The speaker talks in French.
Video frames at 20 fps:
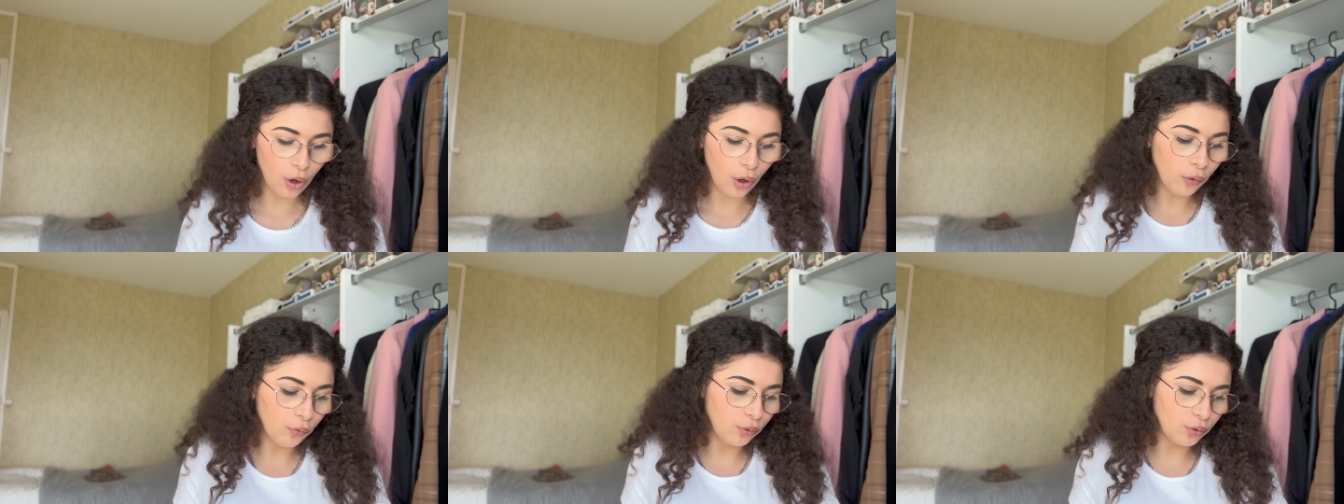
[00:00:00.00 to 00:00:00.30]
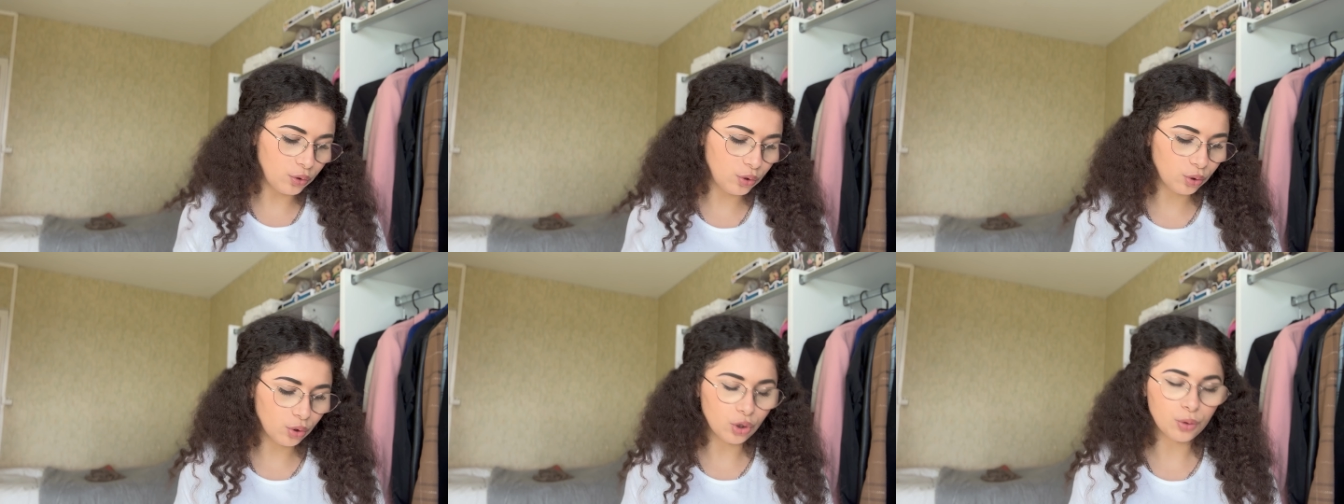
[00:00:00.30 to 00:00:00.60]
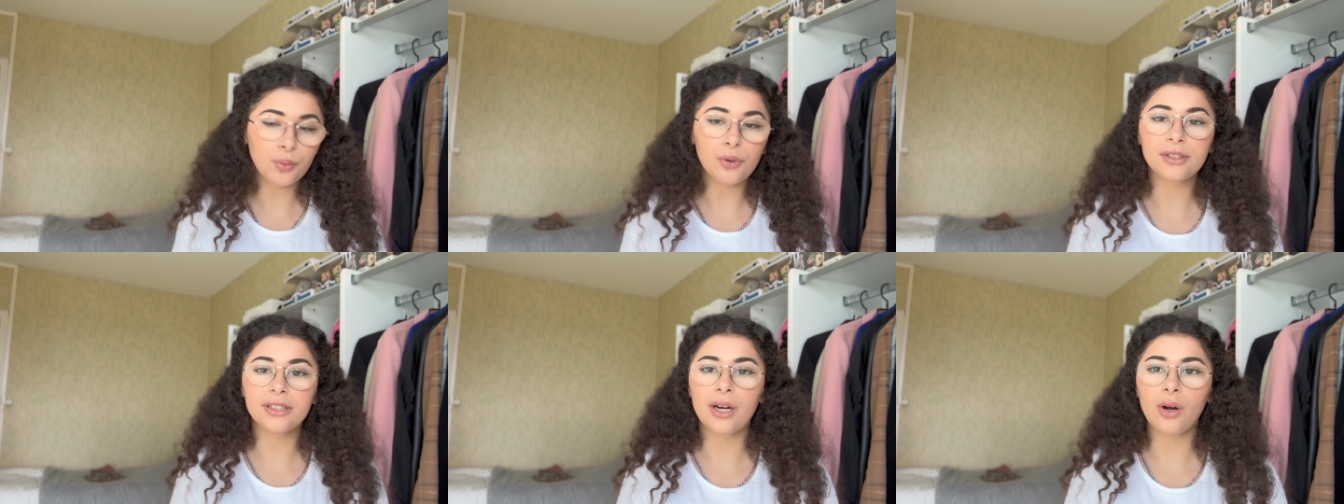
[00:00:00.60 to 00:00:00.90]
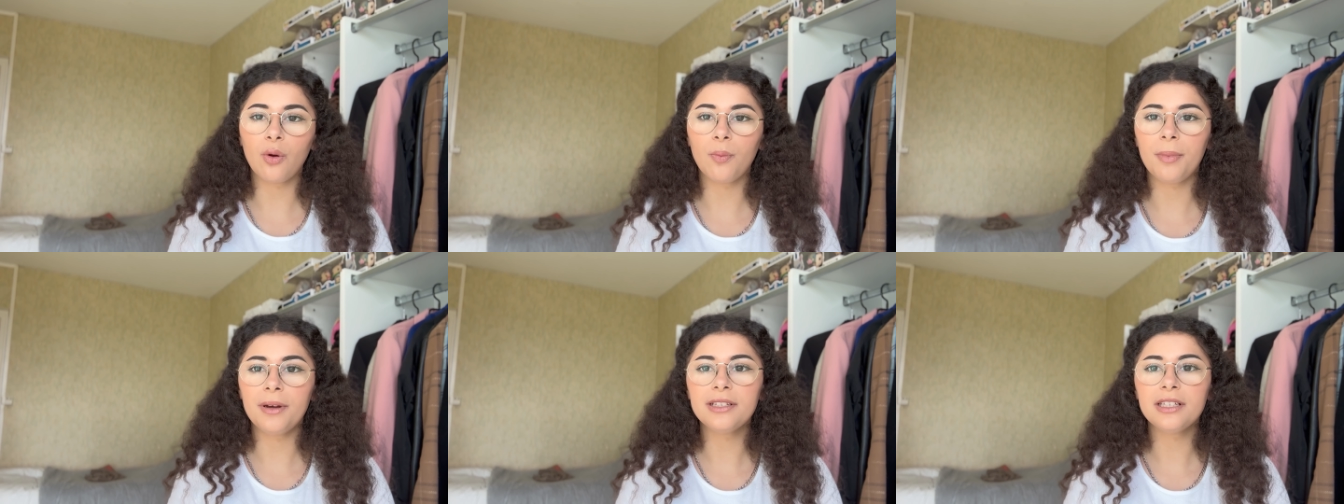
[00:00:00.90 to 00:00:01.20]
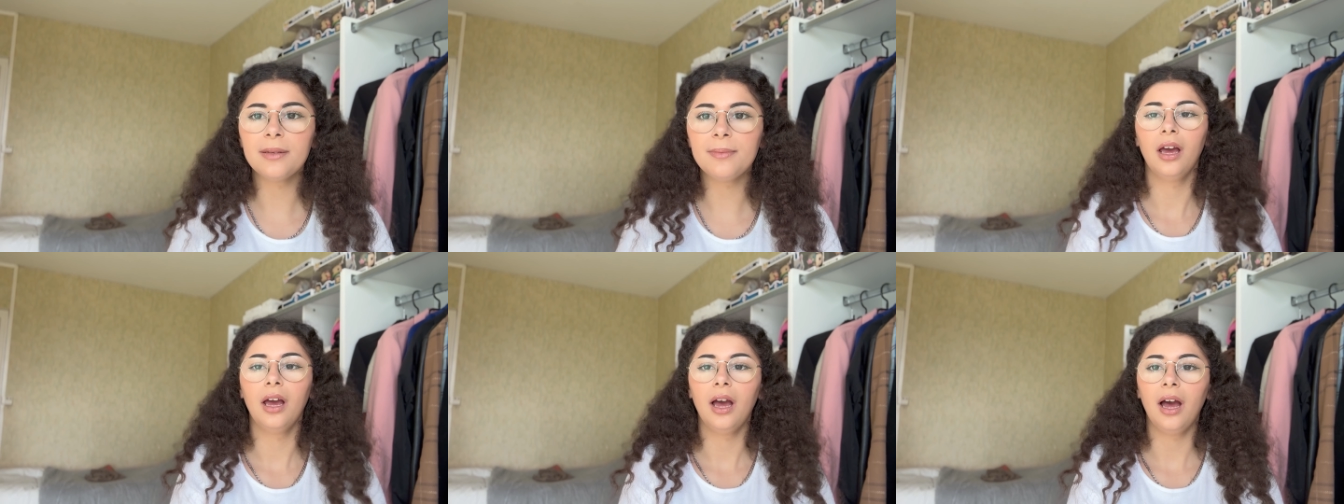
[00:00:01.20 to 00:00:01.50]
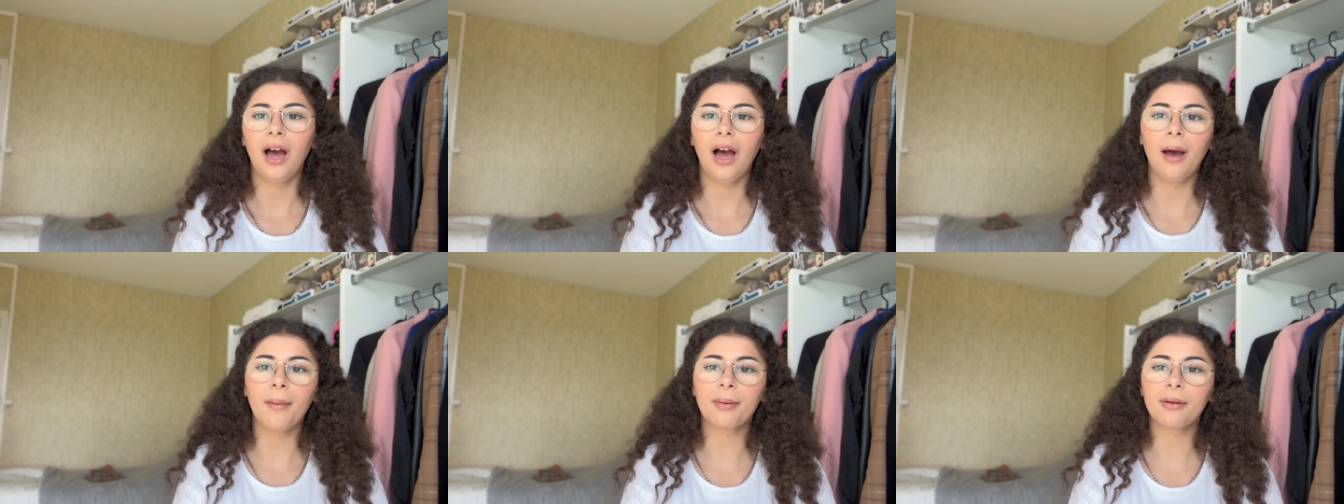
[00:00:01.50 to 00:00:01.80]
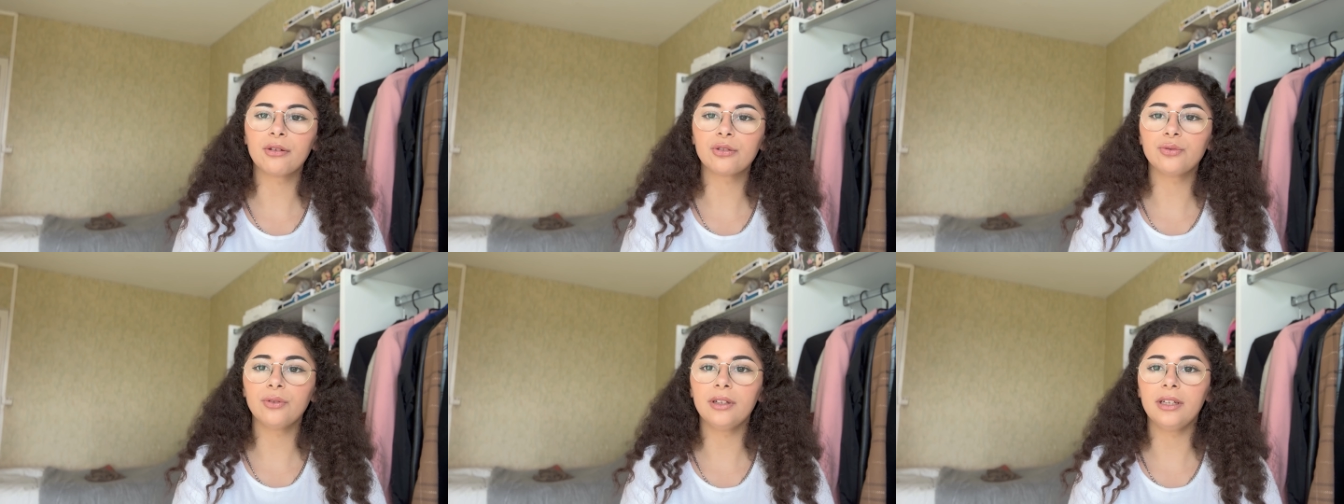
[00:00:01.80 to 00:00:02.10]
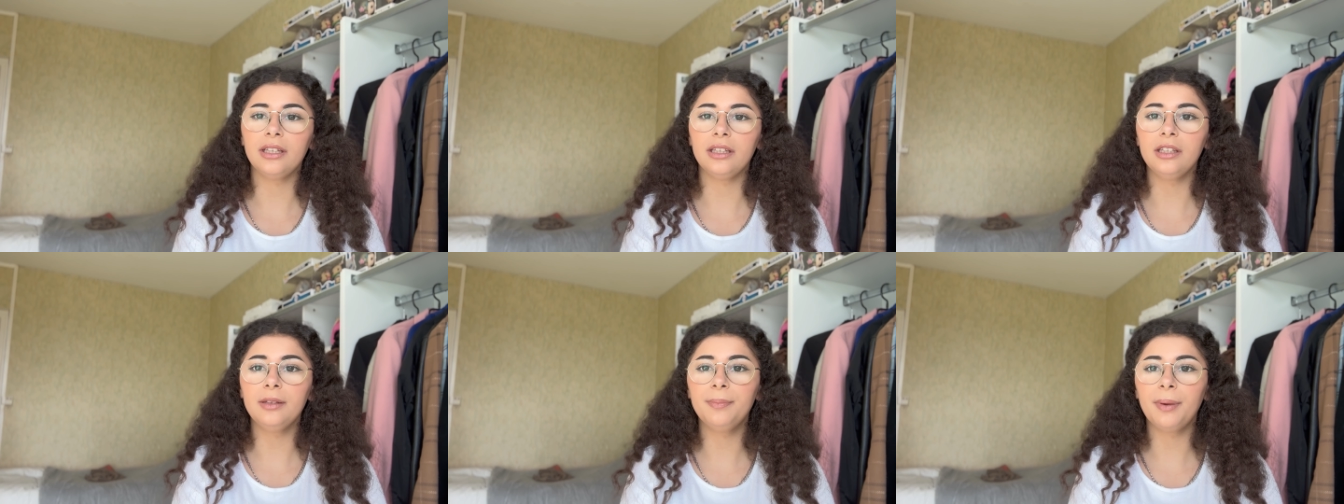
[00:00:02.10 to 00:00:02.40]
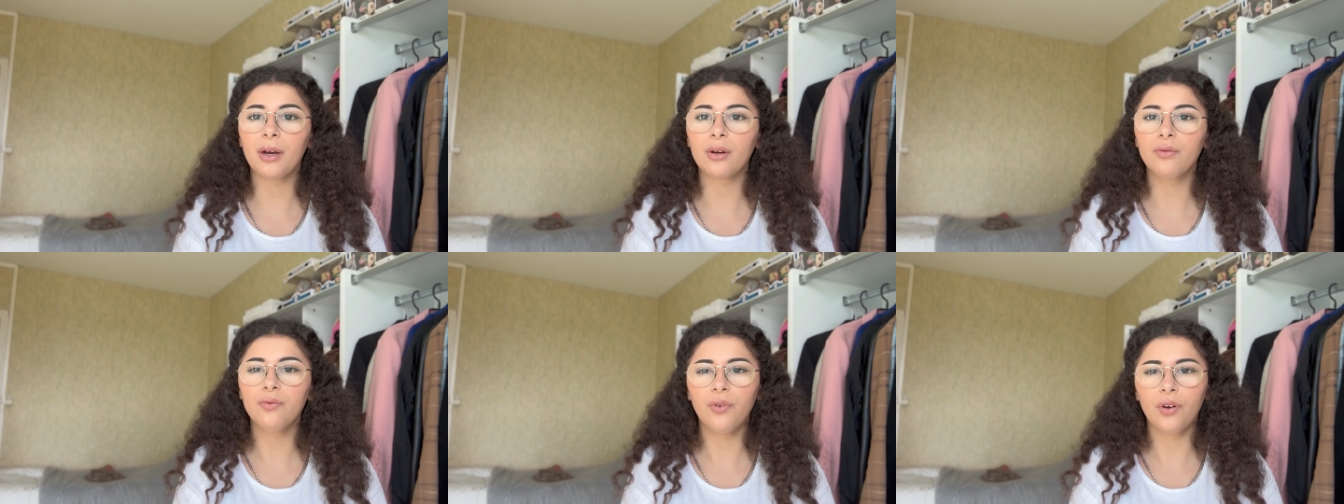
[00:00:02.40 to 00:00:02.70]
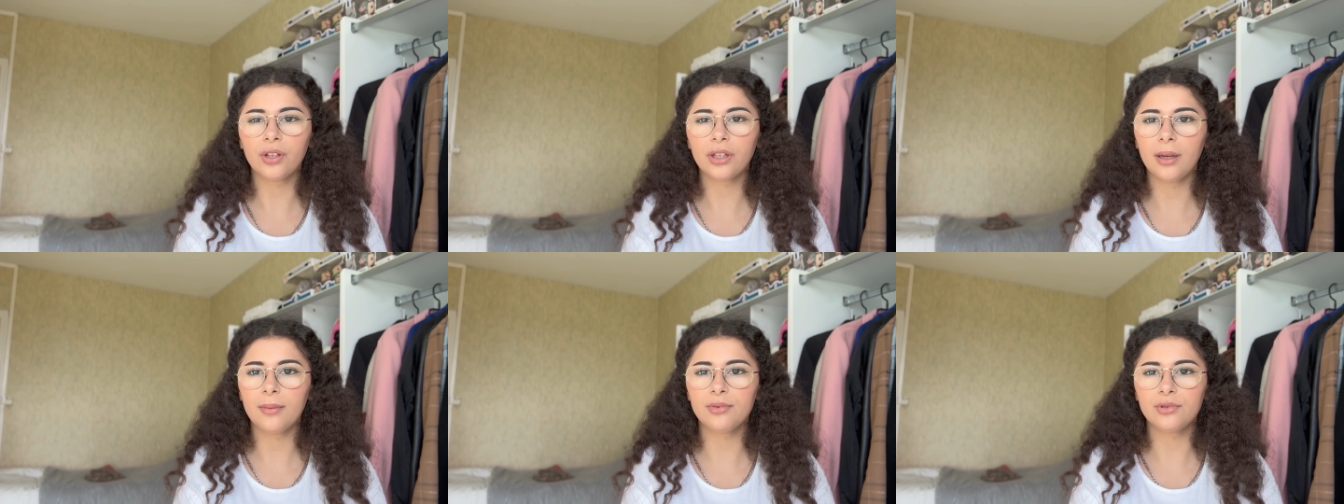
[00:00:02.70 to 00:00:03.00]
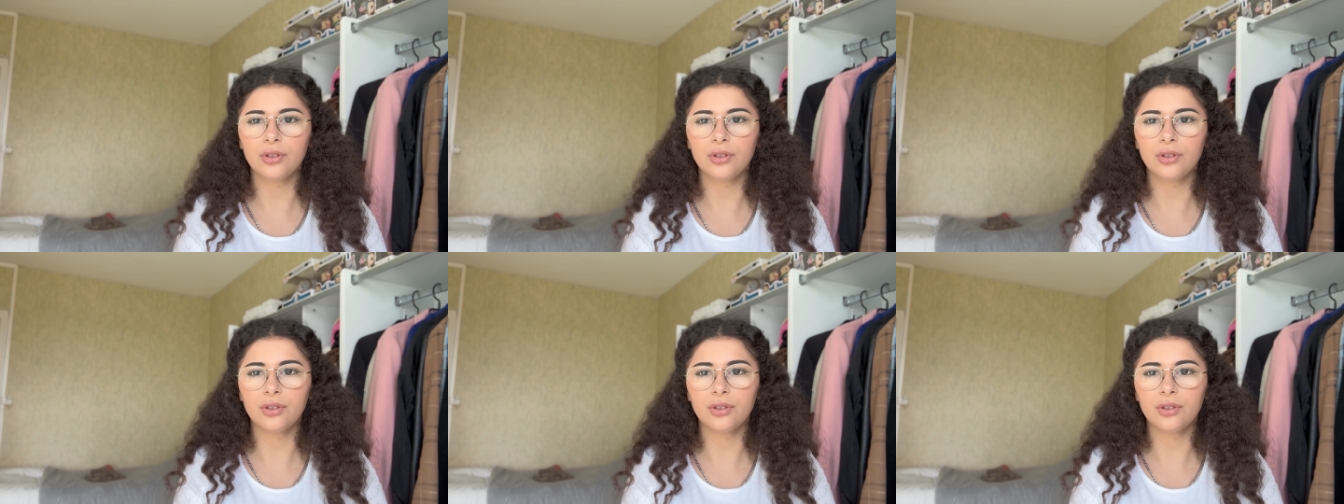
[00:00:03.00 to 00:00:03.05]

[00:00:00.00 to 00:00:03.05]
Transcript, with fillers: Faut juste que je pense à le repasser. Après en soi il est hyper confortable,